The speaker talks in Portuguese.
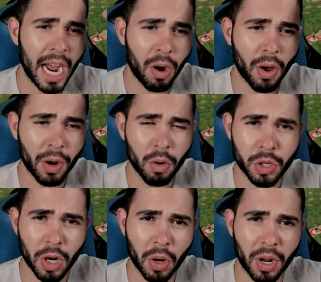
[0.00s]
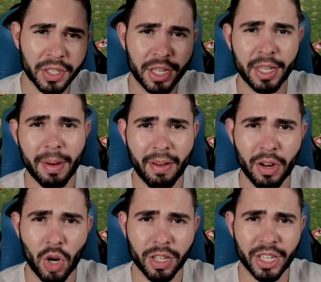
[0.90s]
e agora continuando com a nossa série
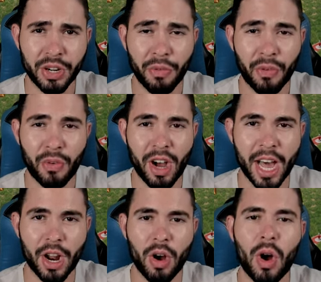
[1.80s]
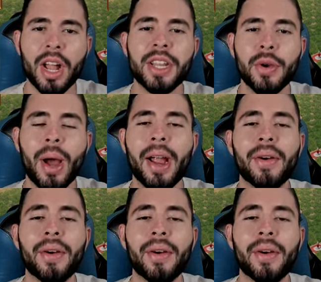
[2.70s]
maravilhosa de Faraó New